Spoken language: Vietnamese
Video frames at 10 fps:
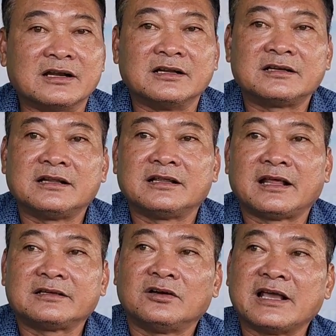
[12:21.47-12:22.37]
định đó
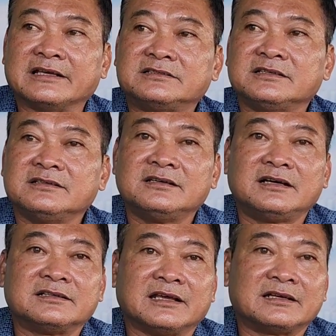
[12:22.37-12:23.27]
thấy ừ. có ngày
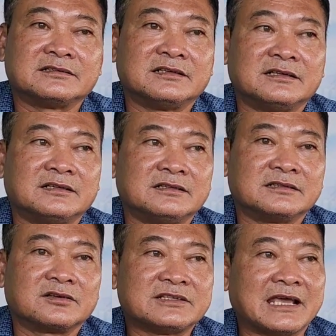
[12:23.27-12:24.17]
xưa thì anh
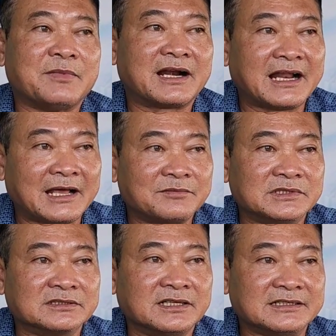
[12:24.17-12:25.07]
ờ, có chạy bắc nam
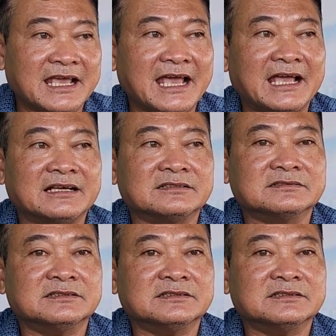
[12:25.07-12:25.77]
được thời gian